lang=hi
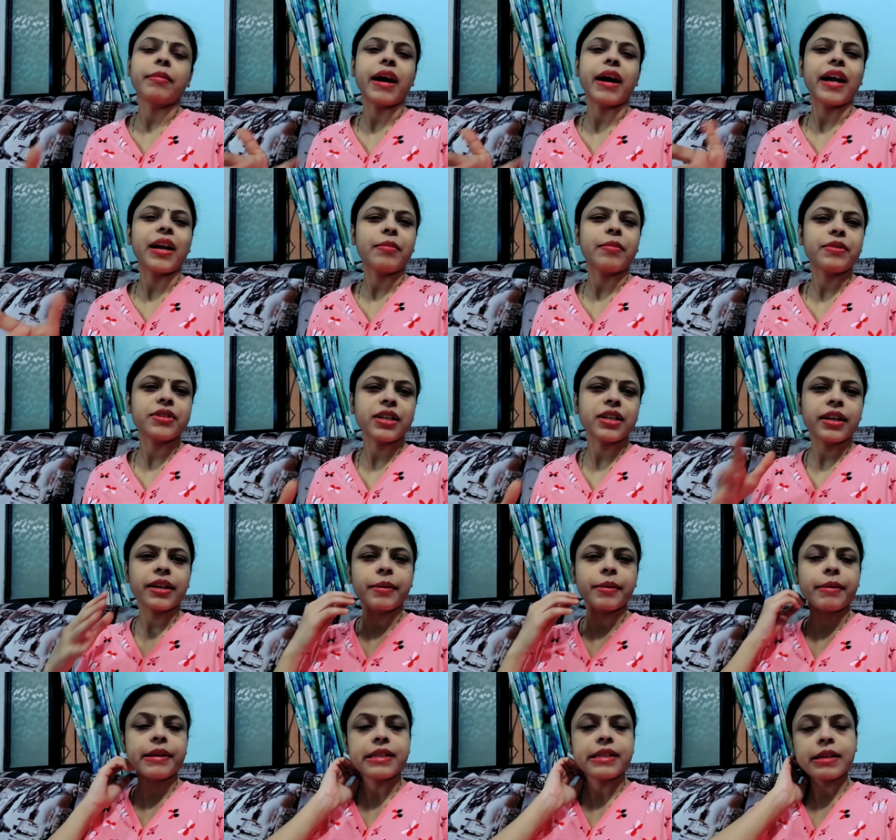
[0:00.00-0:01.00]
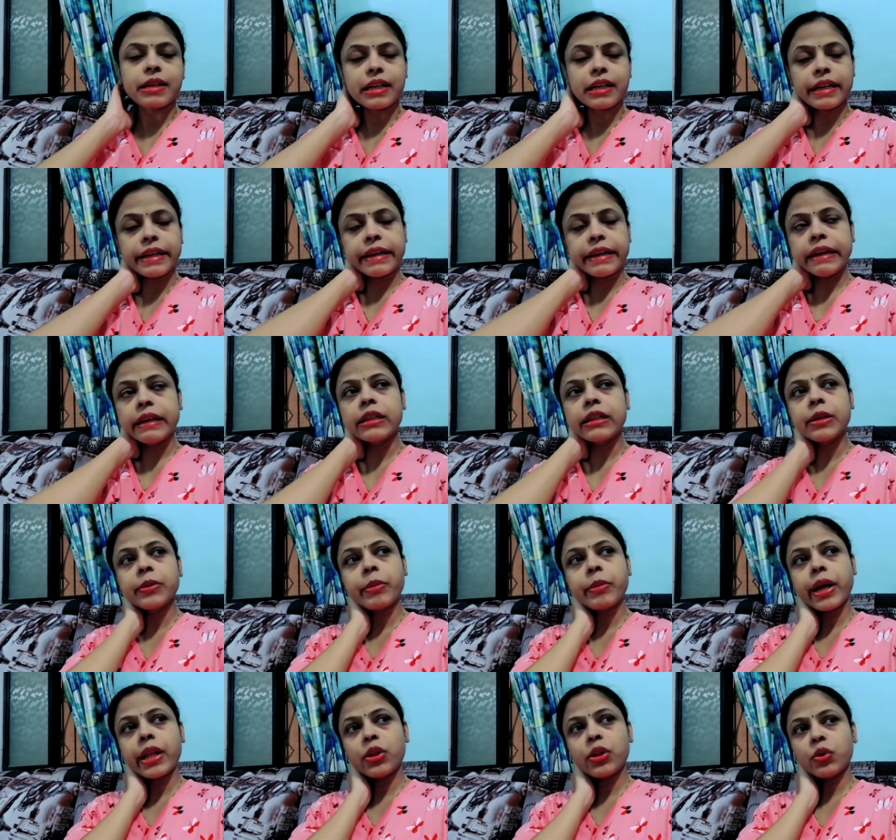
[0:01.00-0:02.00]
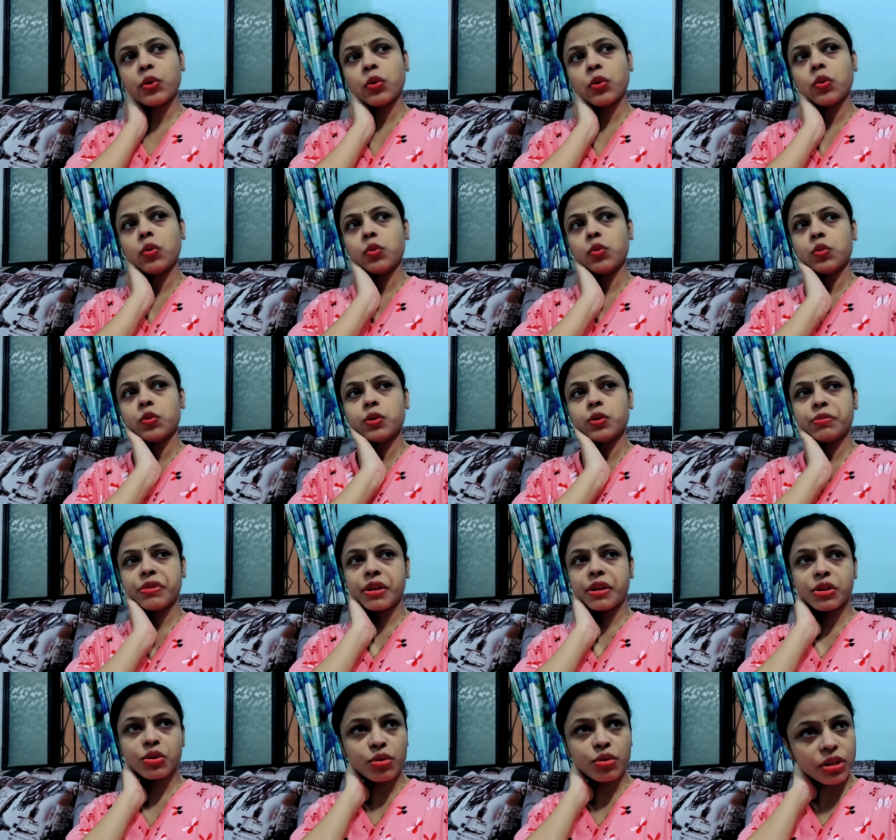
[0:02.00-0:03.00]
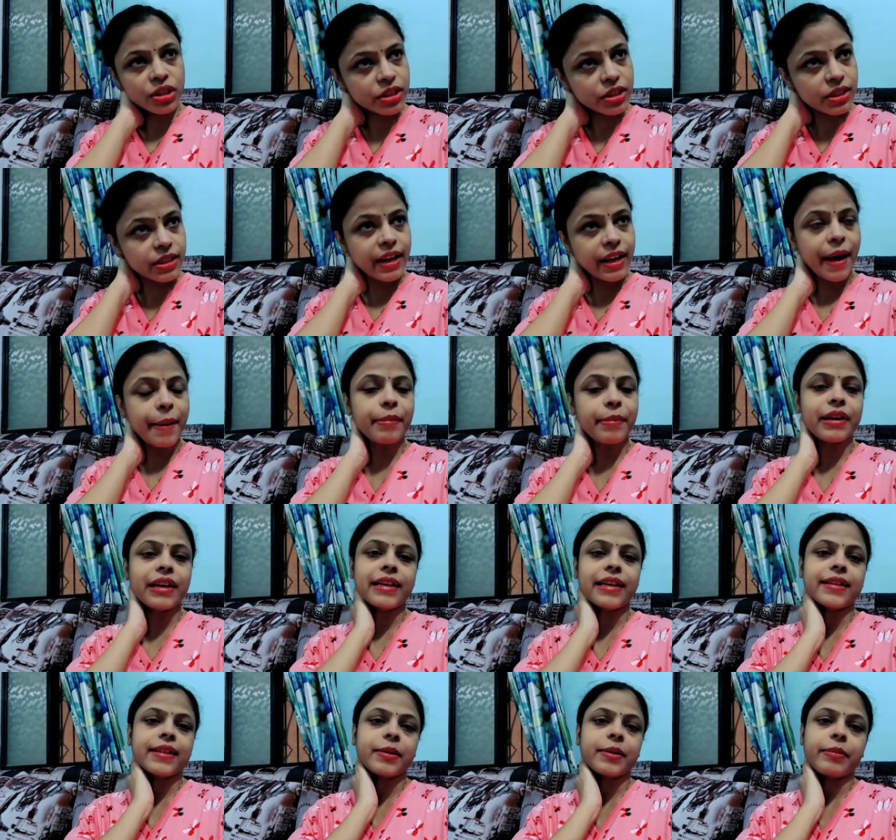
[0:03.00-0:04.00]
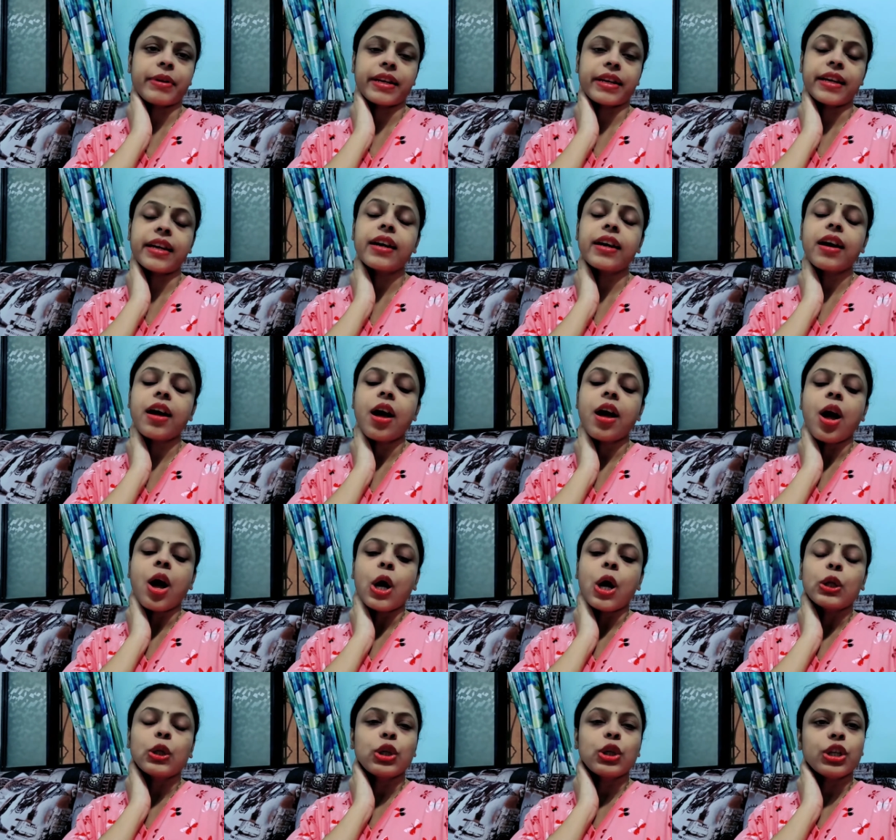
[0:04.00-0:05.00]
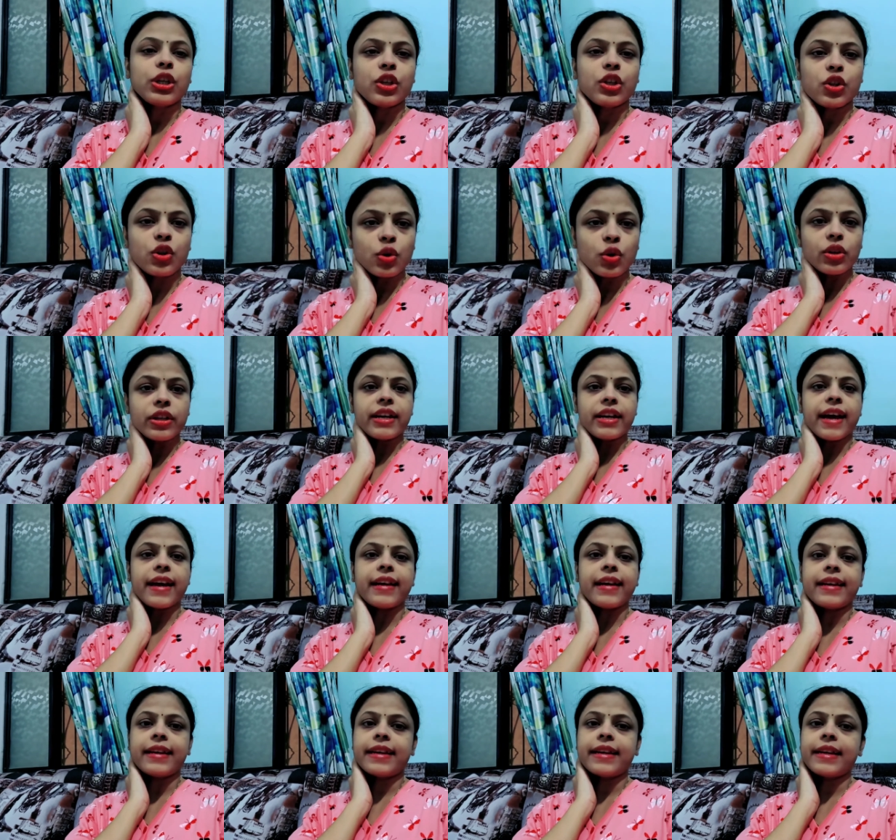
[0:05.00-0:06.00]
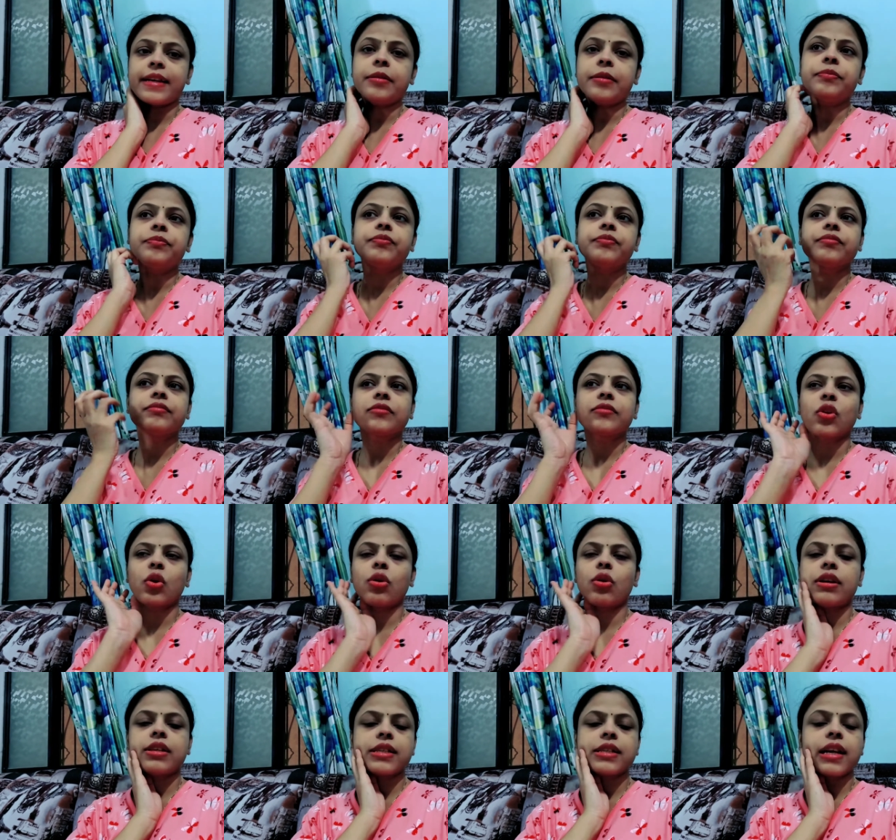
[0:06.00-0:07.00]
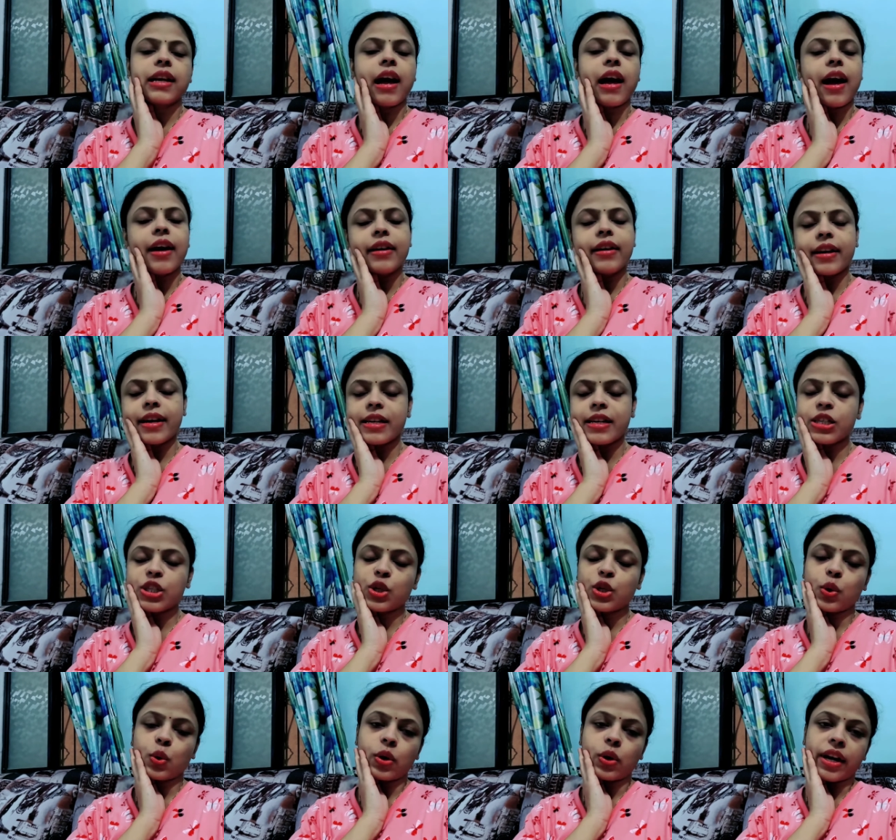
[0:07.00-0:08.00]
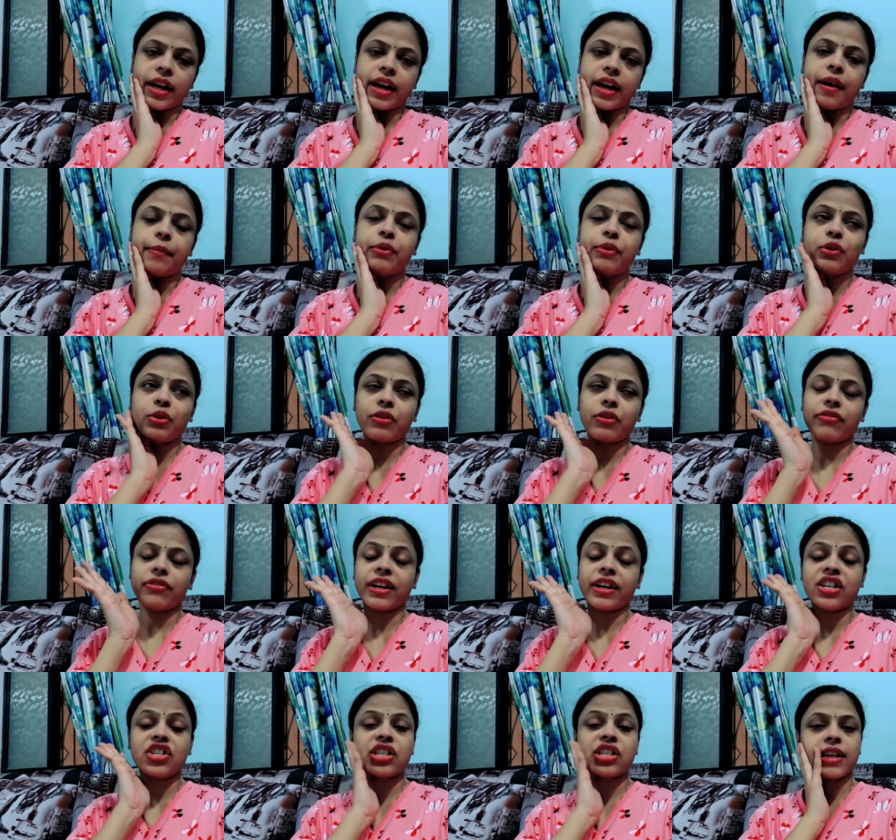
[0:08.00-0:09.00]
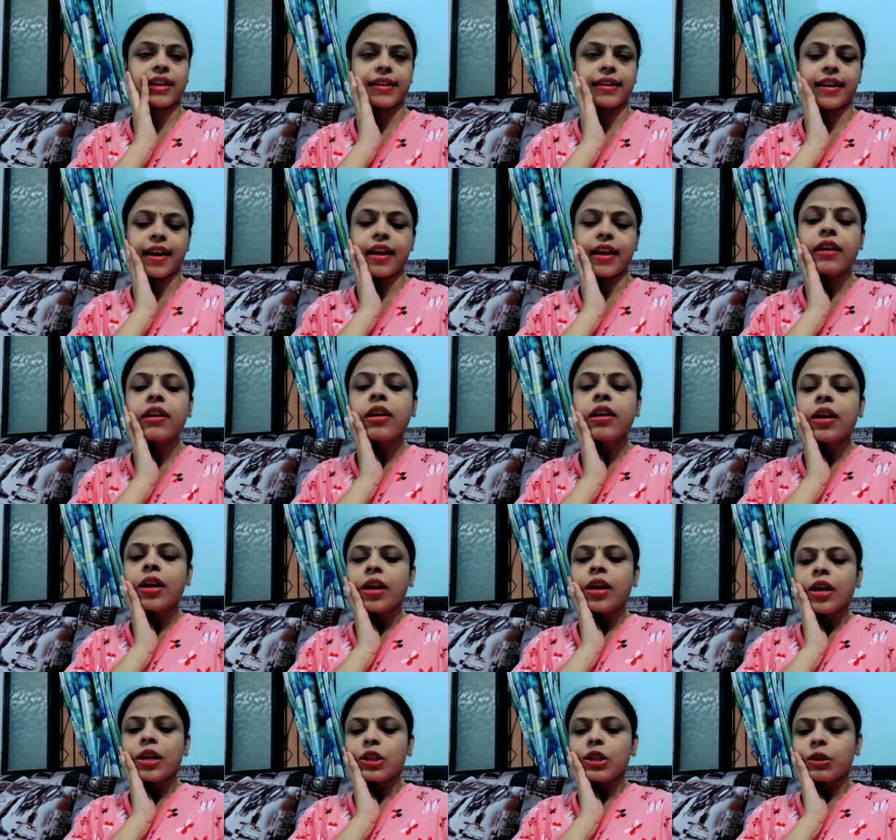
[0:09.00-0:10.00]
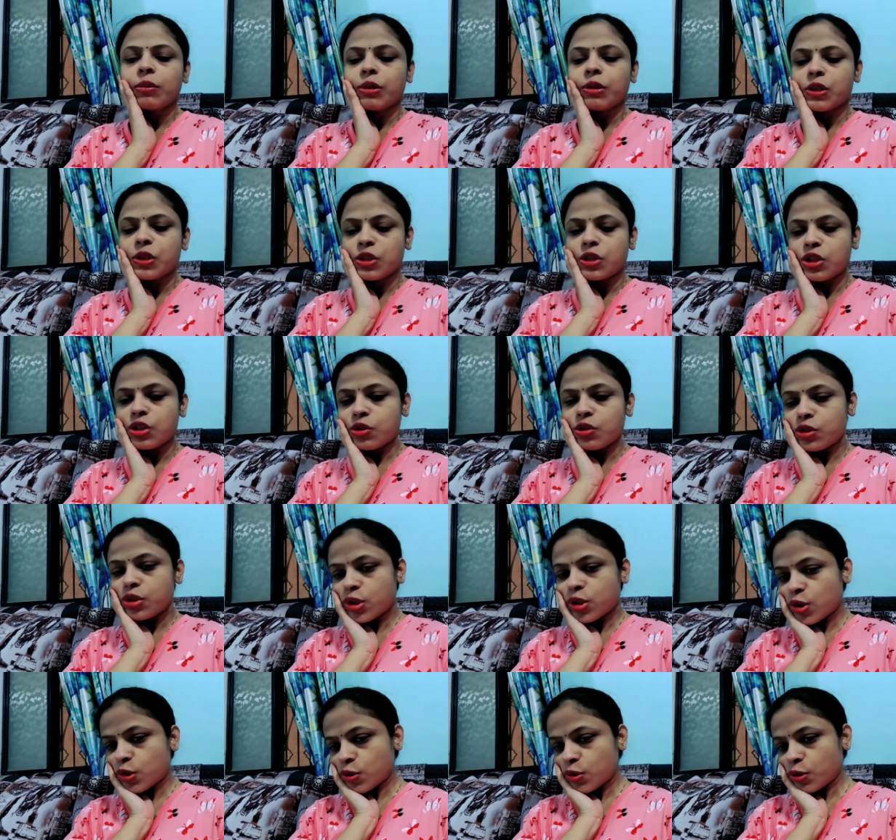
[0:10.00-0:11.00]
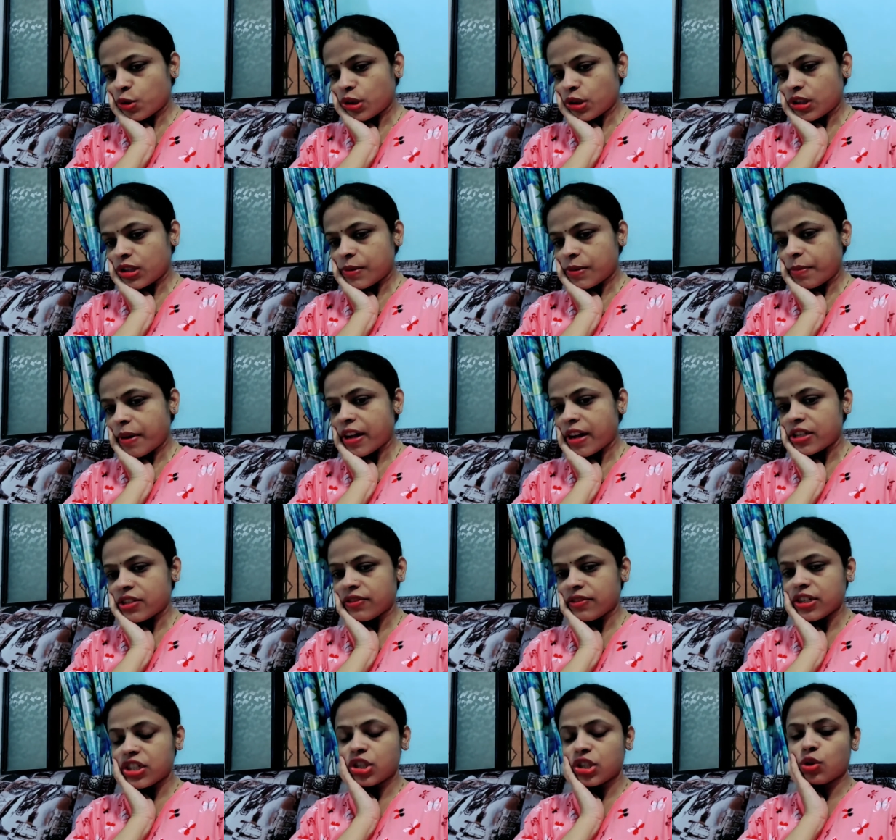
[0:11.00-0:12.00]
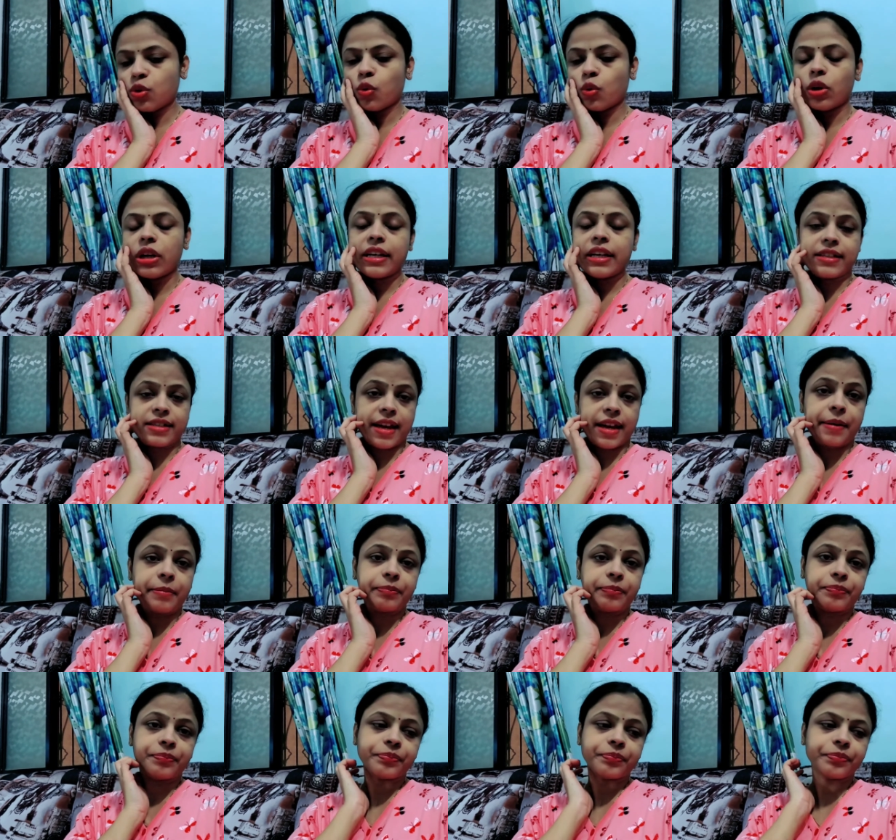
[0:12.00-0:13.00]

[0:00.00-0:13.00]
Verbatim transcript: बारह बजे करीब ऐसे लेट गई थी मैं तो उसमें थोड़ी सी नैप ले ली थी मैंने एक तो नींद तो नहीं आई लेकिन थोड़ा सा रेस्ट हो गया अभी थोड़ा फ्रेश लग रहा है तो मैंने सोचा सो चलो थोड़ी सी भाजी वाजी तोड़ ली जाए